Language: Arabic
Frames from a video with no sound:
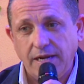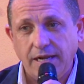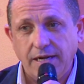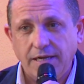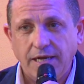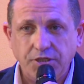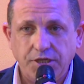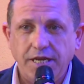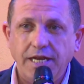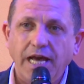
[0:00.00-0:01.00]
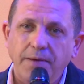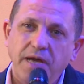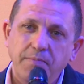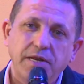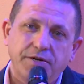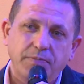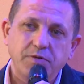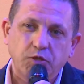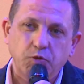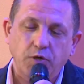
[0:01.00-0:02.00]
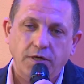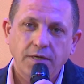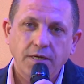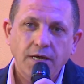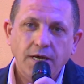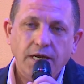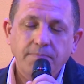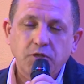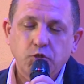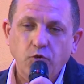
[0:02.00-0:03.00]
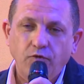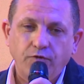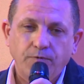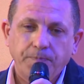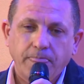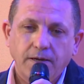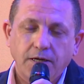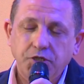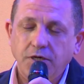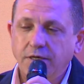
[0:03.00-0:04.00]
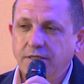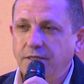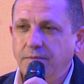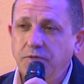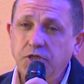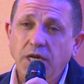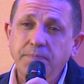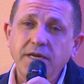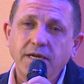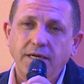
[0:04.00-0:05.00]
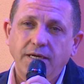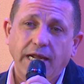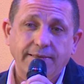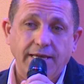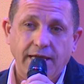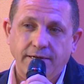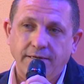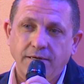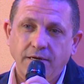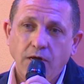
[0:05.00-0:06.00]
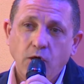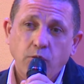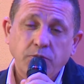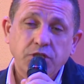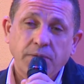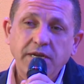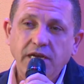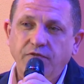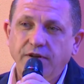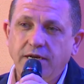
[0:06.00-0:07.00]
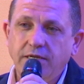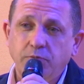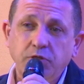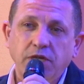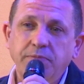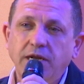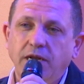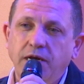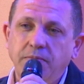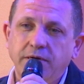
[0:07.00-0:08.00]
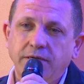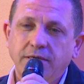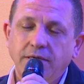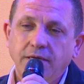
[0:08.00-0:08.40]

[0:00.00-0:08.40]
هالأشياء اللي عم يعملها الرب يسوع لما تشوف أشخاص من جميع الأديان ومن جميع الفئات من جميع الأعمار